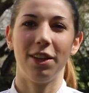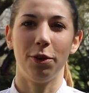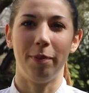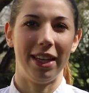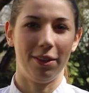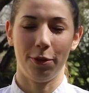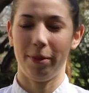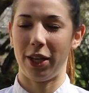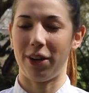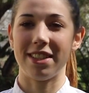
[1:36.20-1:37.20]
non, me, non
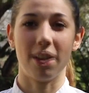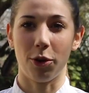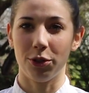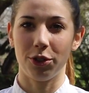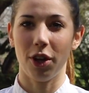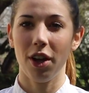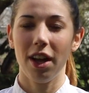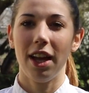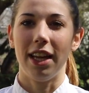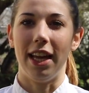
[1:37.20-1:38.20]
mi ero resa conto
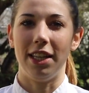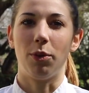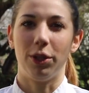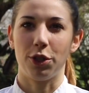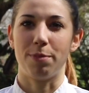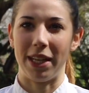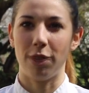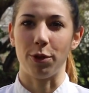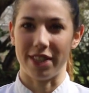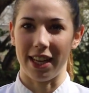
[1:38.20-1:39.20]
eh, di quanto
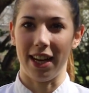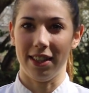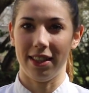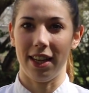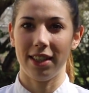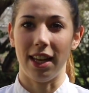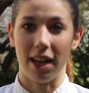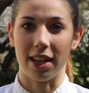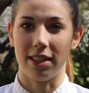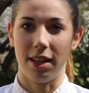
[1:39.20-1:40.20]
Spagna fosse grande
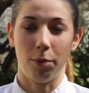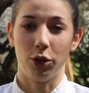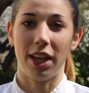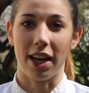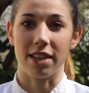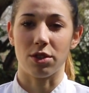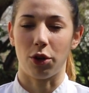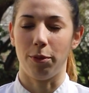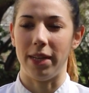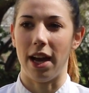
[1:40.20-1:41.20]
nella, nel mondo della
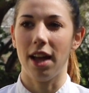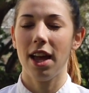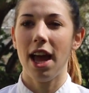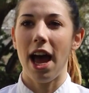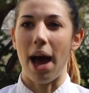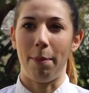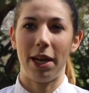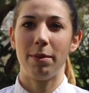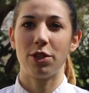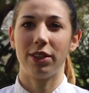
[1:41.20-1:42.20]
gastronomia.
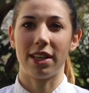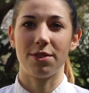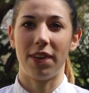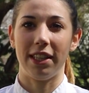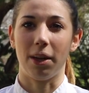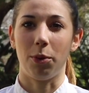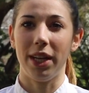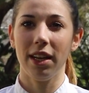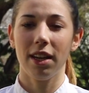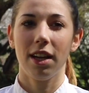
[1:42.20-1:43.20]
Appena mi sono trasferita
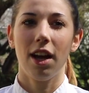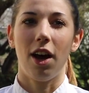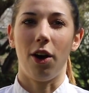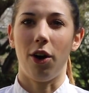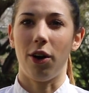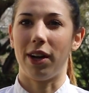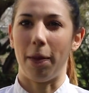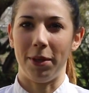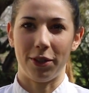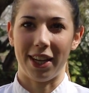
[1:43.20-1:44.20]
qui ho
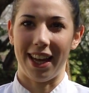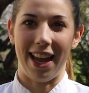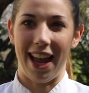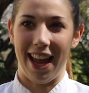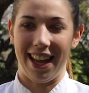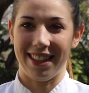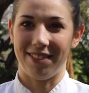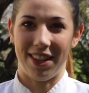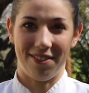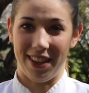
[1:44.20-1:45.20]
capito che
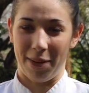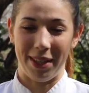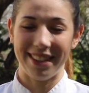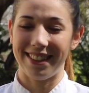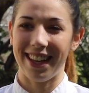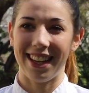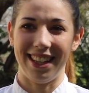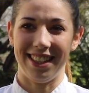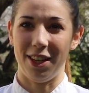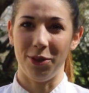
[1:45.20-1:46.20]
veramente
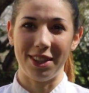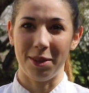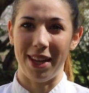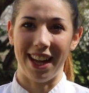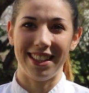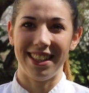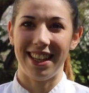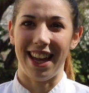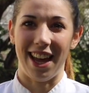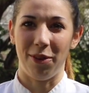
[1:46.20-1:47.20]
negli ultimi
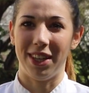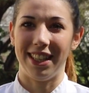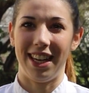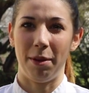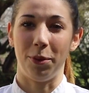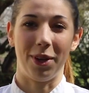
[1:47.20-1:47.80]
anni è uno eh, dei più